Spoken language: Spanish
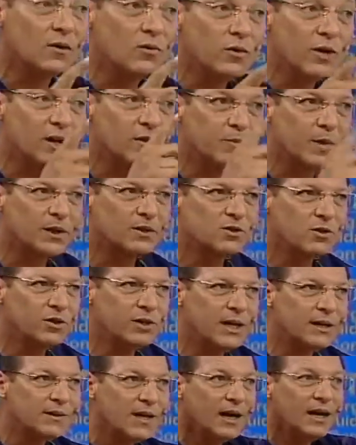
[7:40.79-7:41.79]
algunas
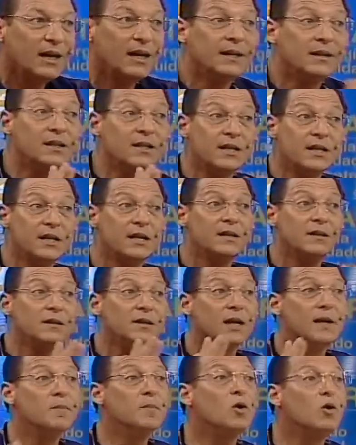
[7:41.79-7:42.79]
personas le
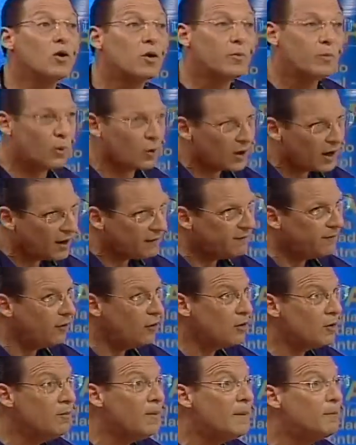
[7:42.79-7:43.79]
tienen temor por la
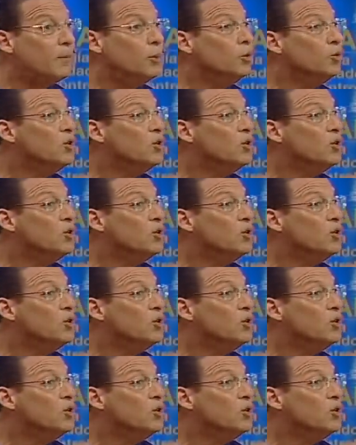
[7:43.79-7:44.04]
forma